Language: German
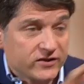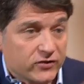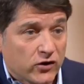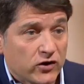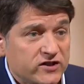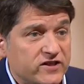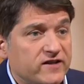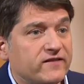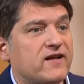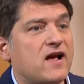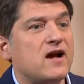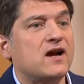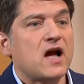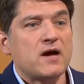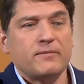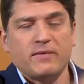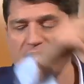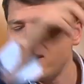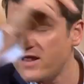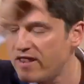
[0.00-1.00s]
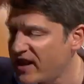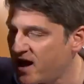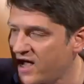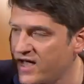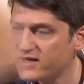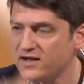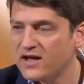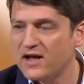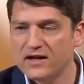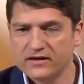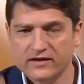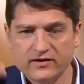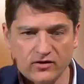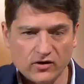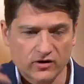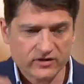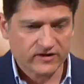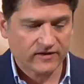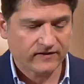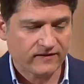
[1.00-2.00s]
Die Deutschen wir, sagen wir aber, nein, die
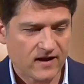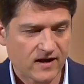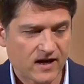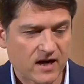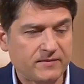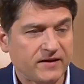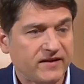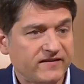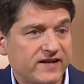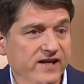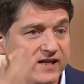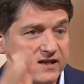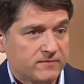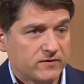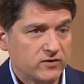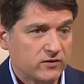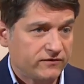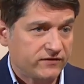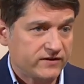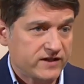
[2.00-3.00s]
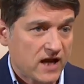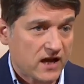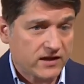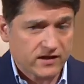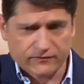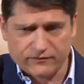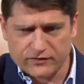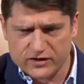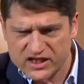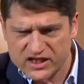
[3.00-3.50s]
Deutschen sagen, aber das gilt immer nur für die anderen, für